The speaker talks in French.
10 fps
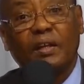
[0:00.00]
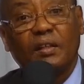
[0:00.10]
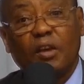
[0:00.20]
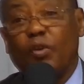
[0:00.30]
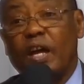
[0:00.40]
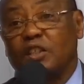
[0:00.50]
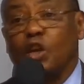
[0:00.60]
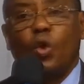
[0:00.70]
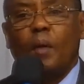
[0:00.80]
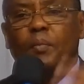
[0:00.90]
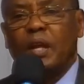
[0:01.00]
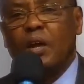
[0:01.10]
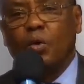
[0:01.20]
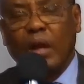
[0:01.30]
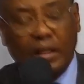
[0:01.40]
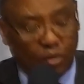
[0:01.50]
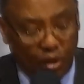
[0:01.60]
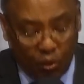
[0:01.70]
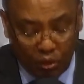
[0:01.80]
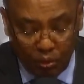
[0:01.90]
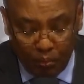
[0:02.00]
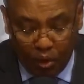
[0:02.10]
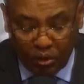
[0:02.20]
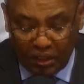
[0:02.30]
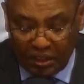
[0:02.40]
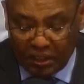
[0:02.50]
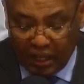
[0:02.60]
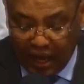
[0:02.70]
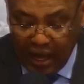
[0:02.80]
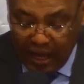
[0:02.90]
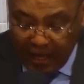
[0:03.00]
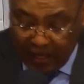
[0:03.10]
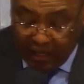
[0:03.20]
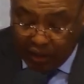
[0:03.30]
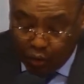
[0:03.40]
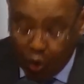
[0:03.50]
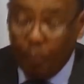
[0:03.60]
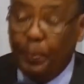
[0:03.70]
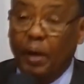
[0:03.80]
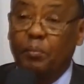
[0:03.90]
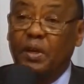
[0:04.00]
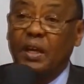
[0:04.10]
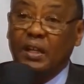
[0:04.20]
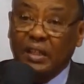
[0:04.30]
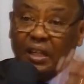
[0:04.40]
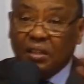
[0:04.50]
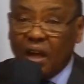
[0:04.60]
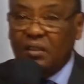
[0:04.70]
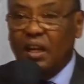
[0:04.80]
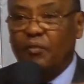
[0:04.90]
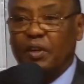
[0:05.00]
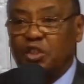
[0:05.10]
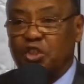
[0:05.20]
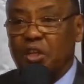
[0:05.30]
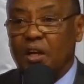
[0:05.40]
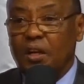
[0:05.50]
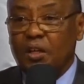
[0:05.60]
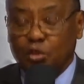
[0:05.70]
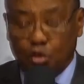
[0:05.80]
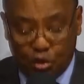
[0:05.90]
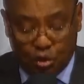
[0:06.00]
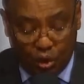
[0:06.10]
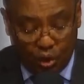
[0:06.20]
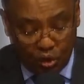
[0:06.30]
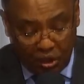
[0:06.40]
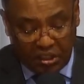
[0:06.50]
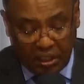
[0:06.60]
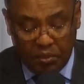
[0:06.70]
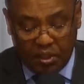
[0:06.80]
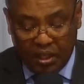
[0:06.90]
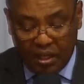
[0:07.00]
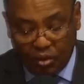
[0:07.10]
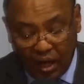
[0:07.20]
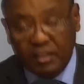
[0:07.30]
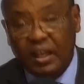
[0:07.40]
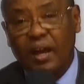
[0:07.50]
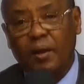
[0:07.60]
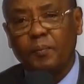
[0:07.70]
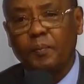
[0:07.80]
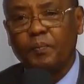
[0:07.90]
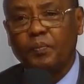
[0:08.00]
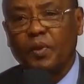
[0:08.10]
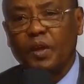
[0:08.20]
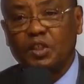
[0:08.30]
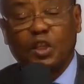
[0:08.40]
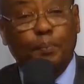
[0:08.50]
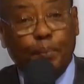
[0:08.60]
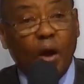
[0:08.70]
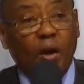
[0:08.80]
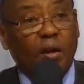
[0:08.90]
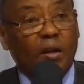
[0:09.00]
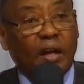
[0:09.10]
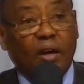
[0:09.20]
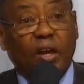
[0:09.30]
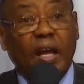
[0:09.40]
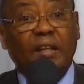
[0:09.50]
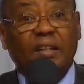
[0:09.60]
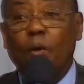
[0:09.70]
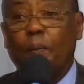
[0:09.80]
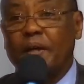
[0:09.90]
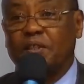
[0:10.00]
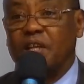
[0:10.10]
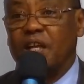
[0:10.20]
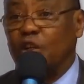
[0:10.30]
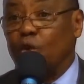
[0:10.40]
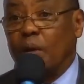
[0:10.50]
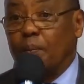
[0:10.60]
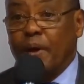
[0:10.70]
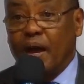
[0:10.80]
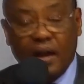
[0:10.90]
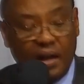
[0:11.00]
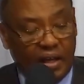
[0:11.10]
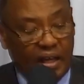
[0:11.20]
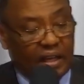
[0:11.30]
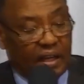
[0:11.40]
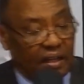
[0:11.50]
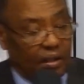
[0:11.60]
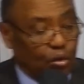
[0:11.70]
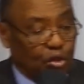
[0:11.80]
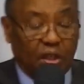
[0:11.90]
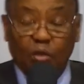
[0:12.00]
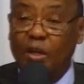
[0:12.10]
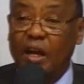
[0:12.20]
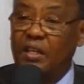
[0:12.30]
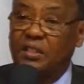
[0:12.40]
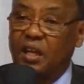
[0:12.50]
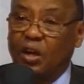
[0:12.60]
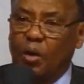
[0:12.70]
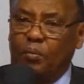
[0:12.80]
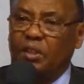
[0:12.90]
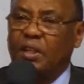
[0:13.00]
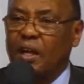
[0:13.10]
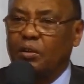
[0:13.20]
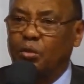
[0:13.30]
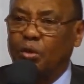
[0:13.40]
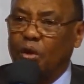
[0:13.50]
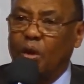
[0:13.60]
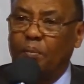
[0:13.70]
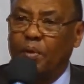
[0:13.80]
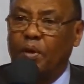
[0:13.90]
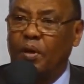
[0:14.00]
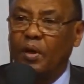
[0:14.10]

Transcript: Des voyages qui l'ont amené aux quatre coins du monde, etc., et qui lui ont permis d'étendre l'évangile jusqu'aux extrémités de la terre. Si Paul regardait au passé, il n'aurait pas écrit tout ce qu'il nous a laissé comme littérature, comme euh,